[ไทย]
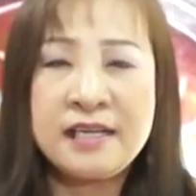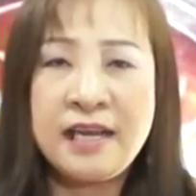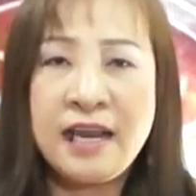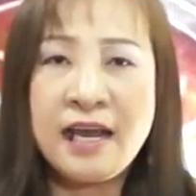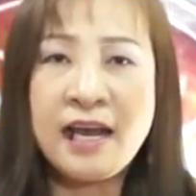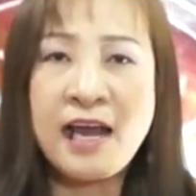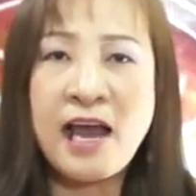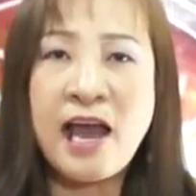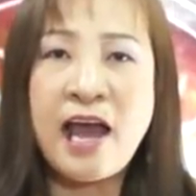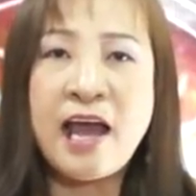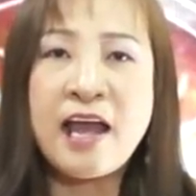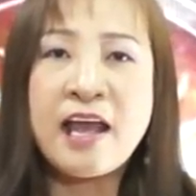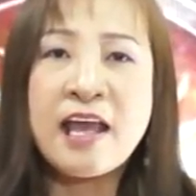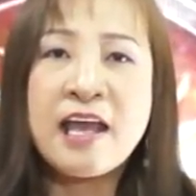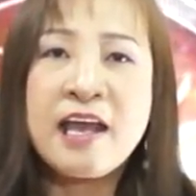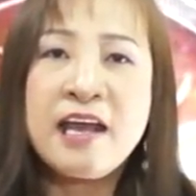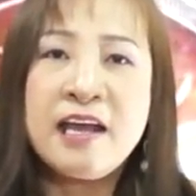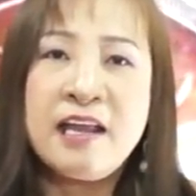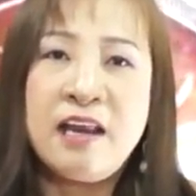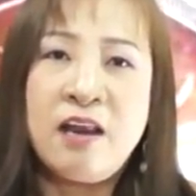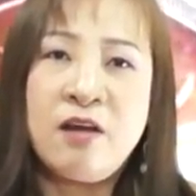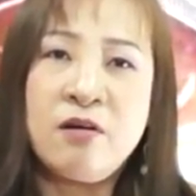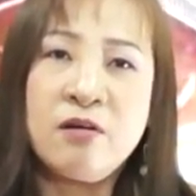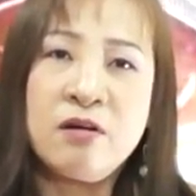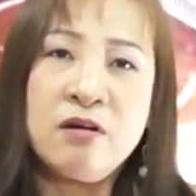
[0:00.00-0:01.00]
นะคะ
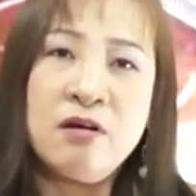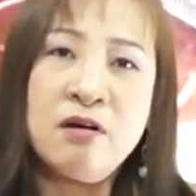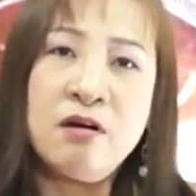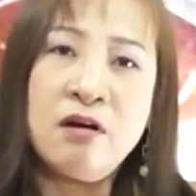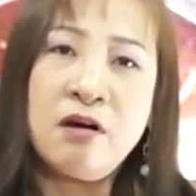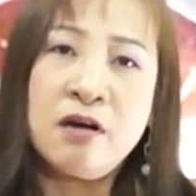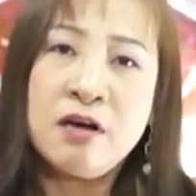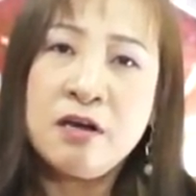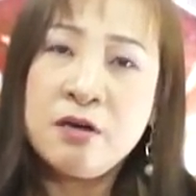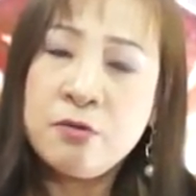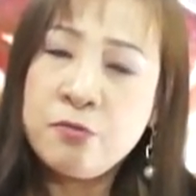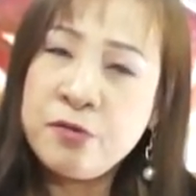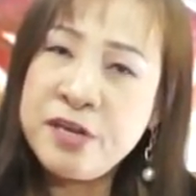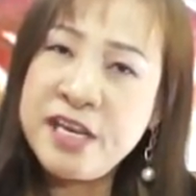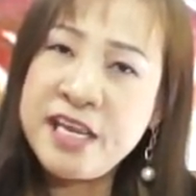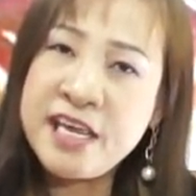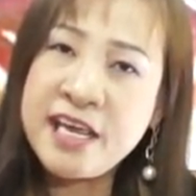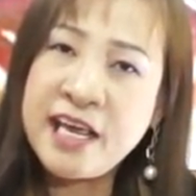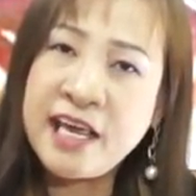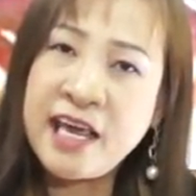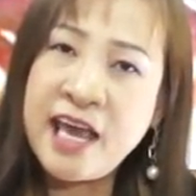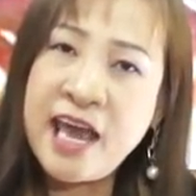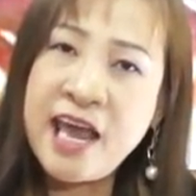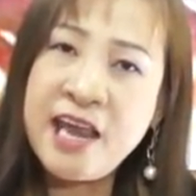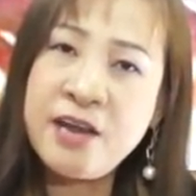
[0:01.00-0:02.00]
แล้วก็วิธี
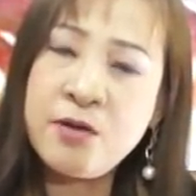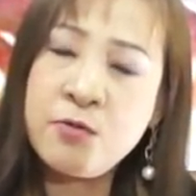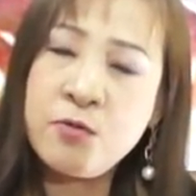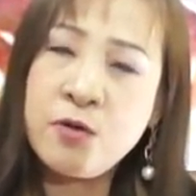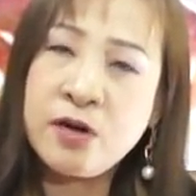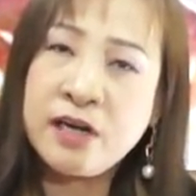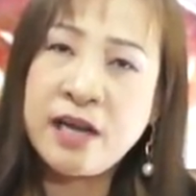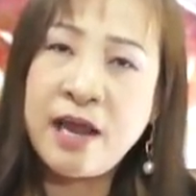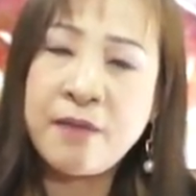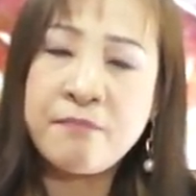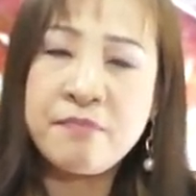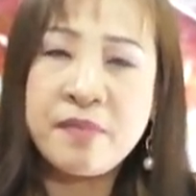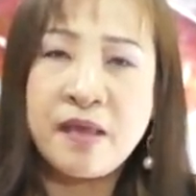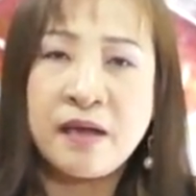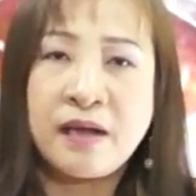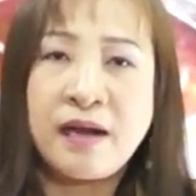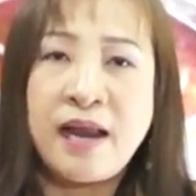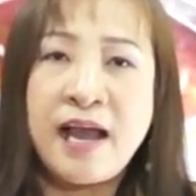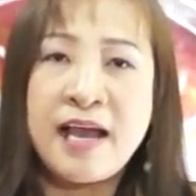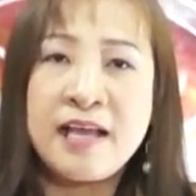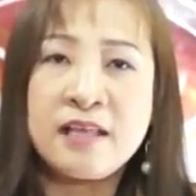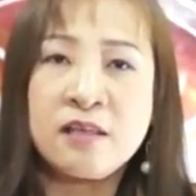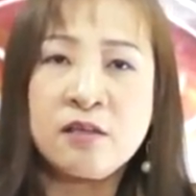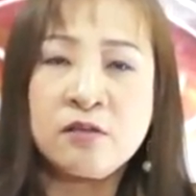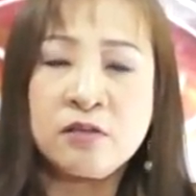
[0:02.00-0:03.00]
แก้ดวงทำอย่าง
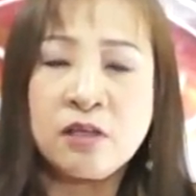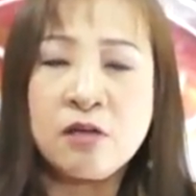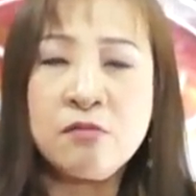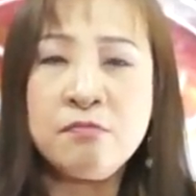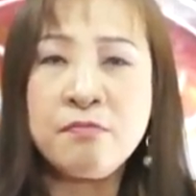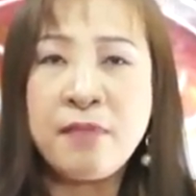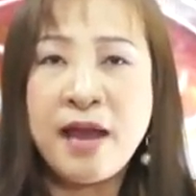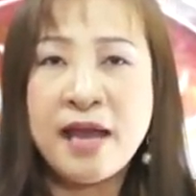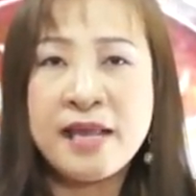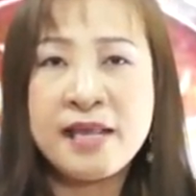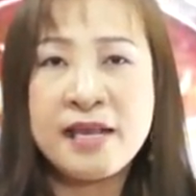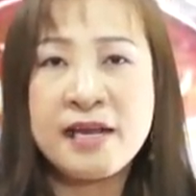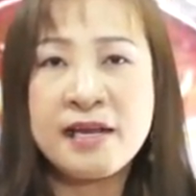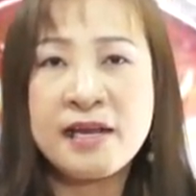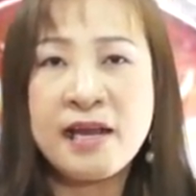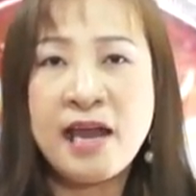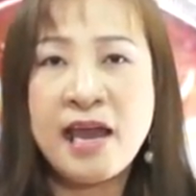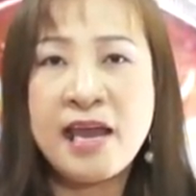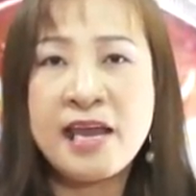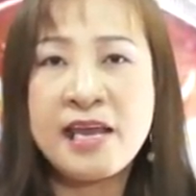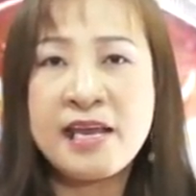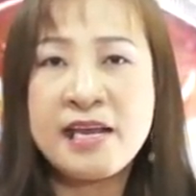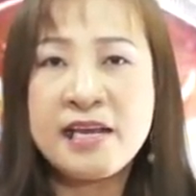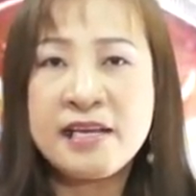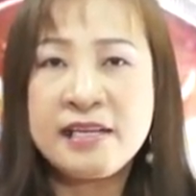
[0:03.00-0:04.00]
ไรก็ต้องมายังไง
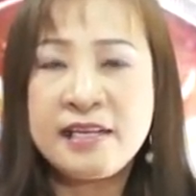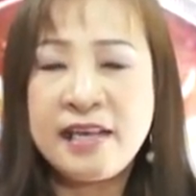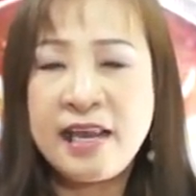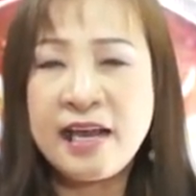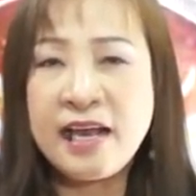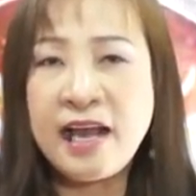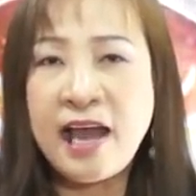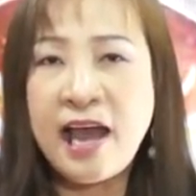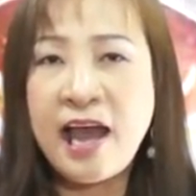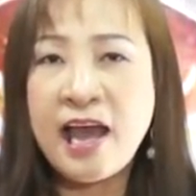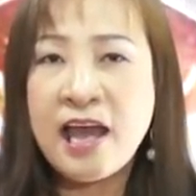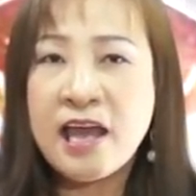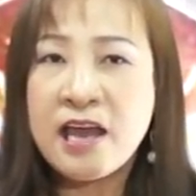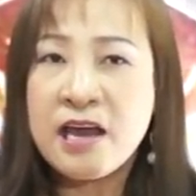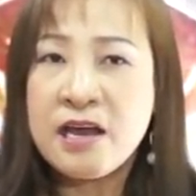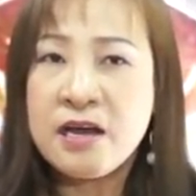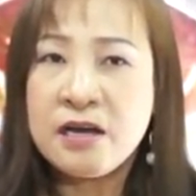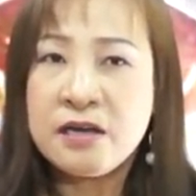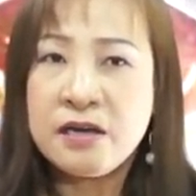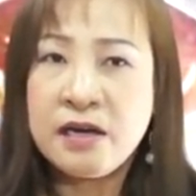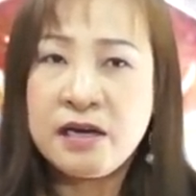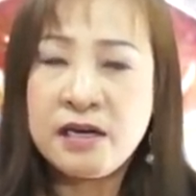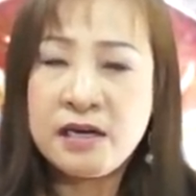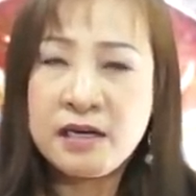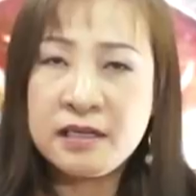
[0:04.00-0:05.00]
นะคะ
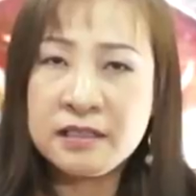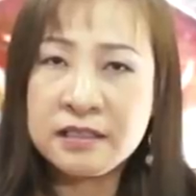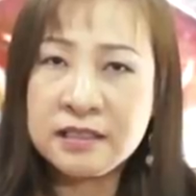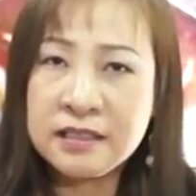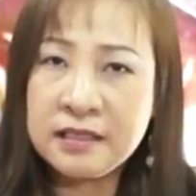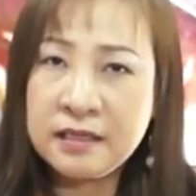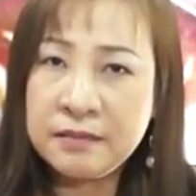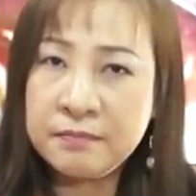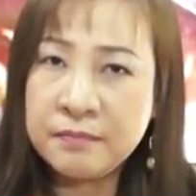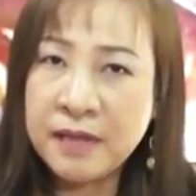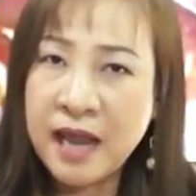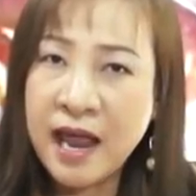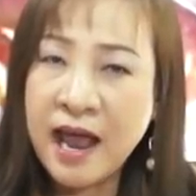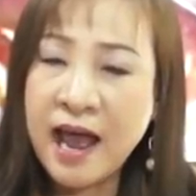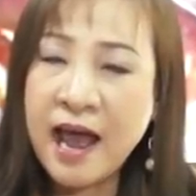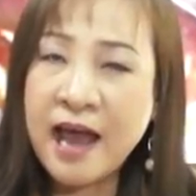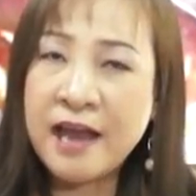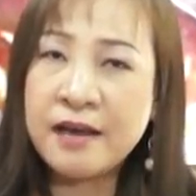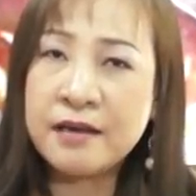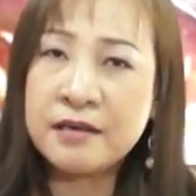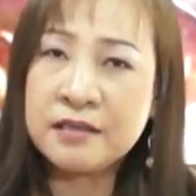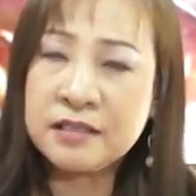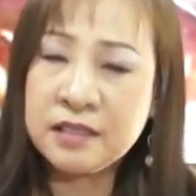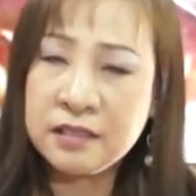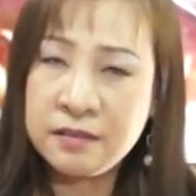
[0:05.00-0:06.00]
เเสริมธา
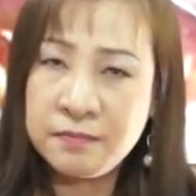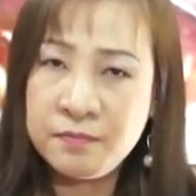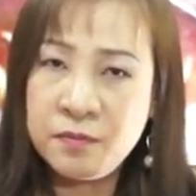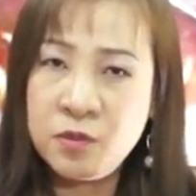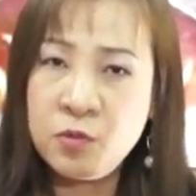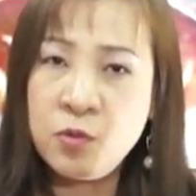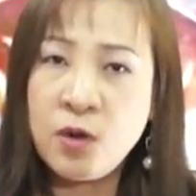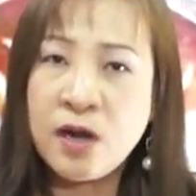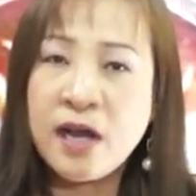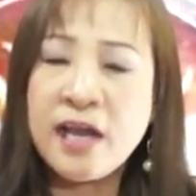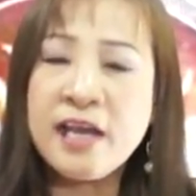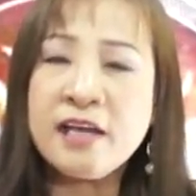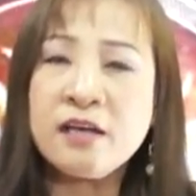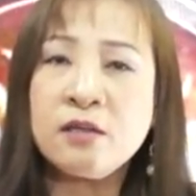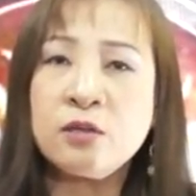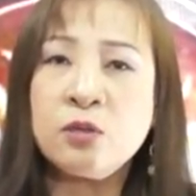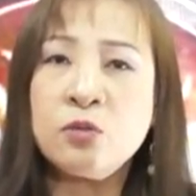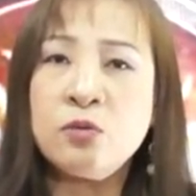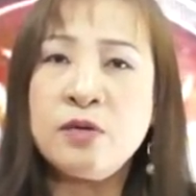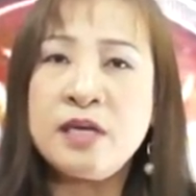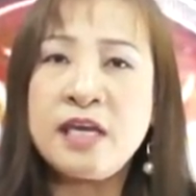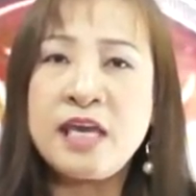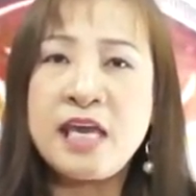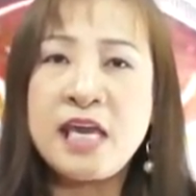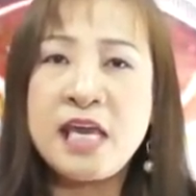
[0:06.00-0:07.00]
ตุเสริมดวงให้กับ
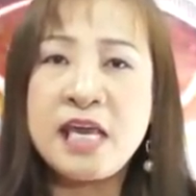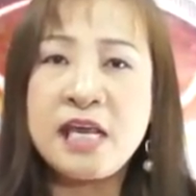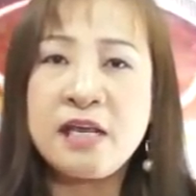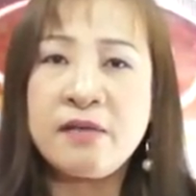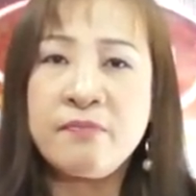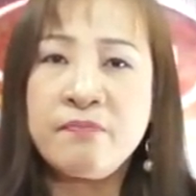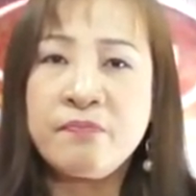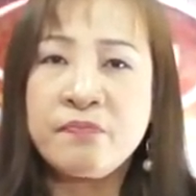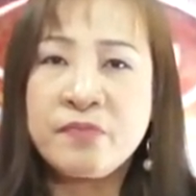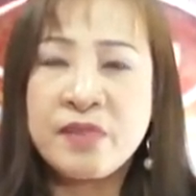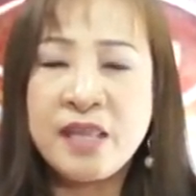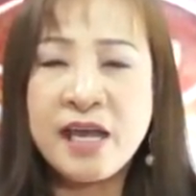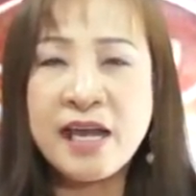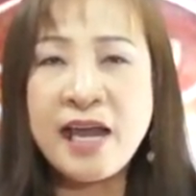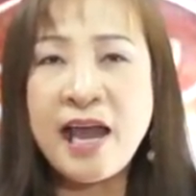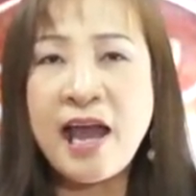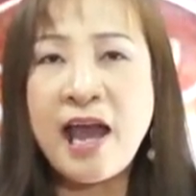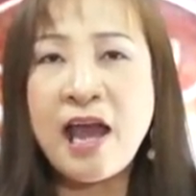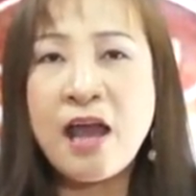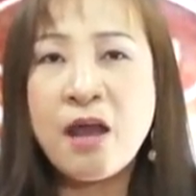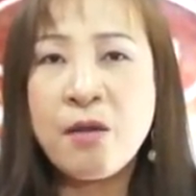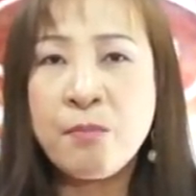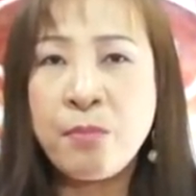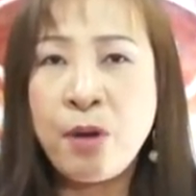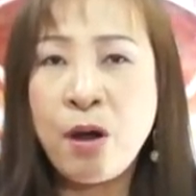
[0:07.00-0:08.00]
ตัวเองนะคะ
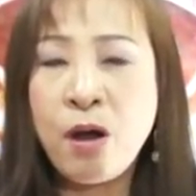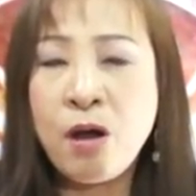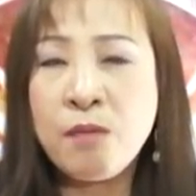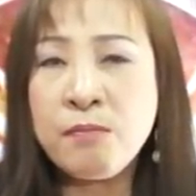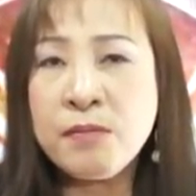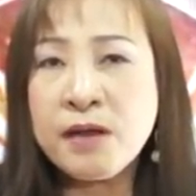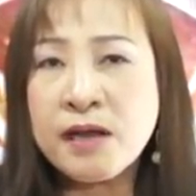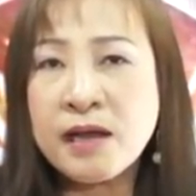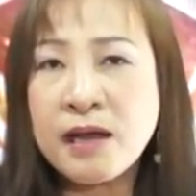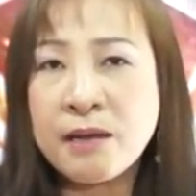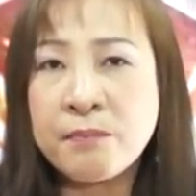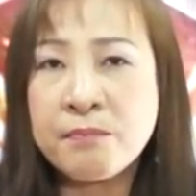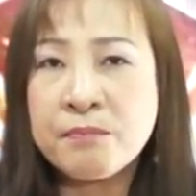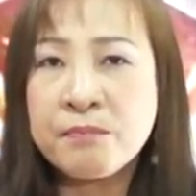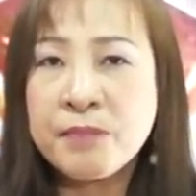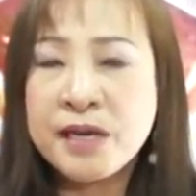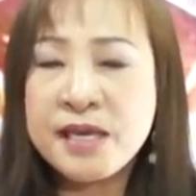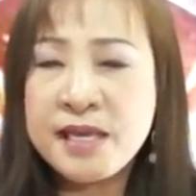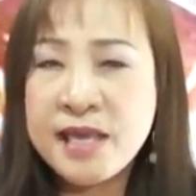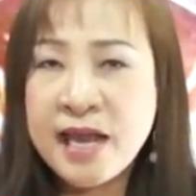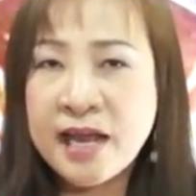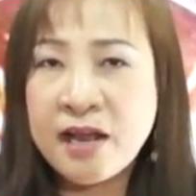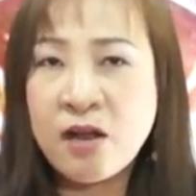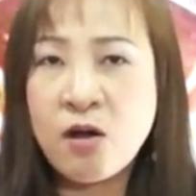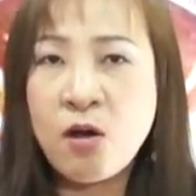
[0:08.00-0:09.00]
พร้อมกับพ
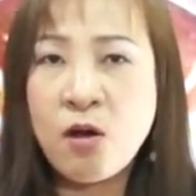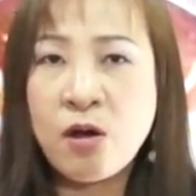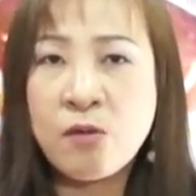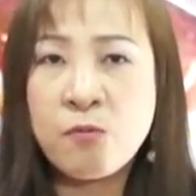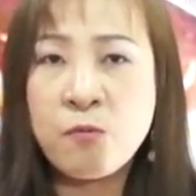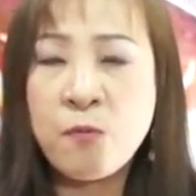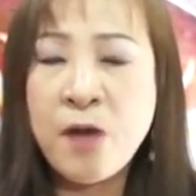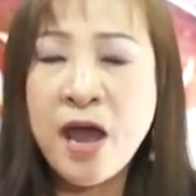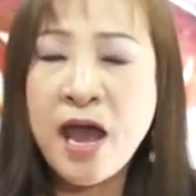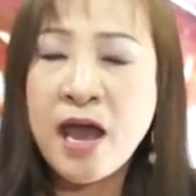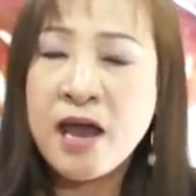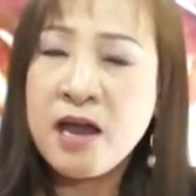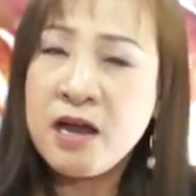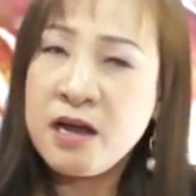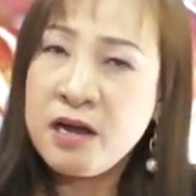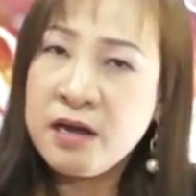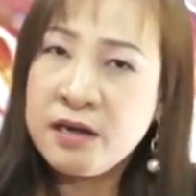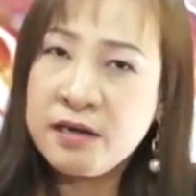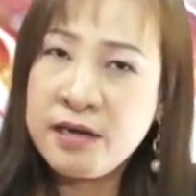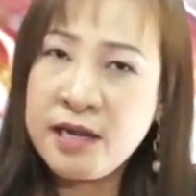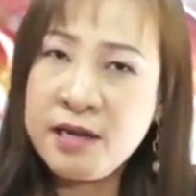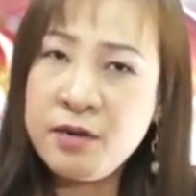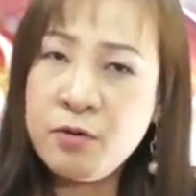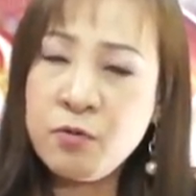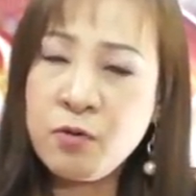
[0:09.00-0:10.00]
ยากรณ์ว่า
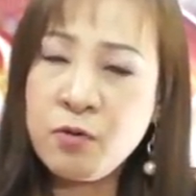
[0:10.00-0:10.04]
ในด